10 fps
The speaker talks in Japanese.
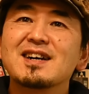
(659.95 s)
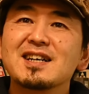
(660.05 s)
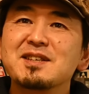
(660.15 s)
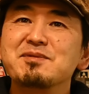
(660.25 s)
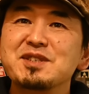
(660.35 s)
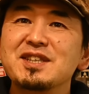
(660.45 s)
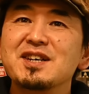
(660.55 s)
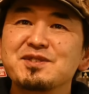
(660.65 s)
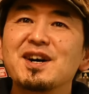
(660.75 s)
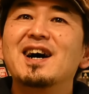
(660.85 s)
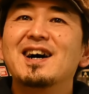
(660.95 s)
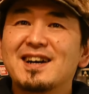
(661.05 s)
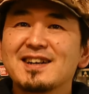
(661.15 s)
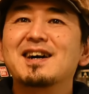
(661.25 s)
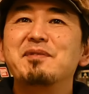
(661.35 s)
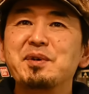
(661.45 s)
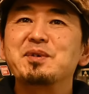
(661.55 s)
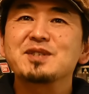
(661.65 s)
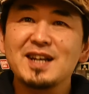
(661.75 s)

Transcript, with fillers: 風向きでうわー壁を押し